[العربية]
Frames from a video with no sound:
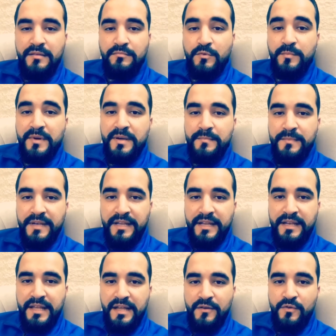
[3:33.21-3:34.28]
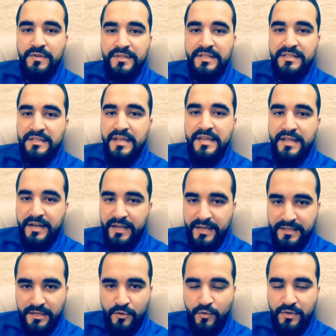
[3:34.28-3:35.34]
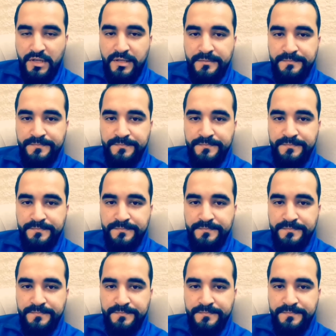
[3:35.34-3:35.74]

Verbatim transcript: ممكن من خلاله انت تتغير حياتك كلها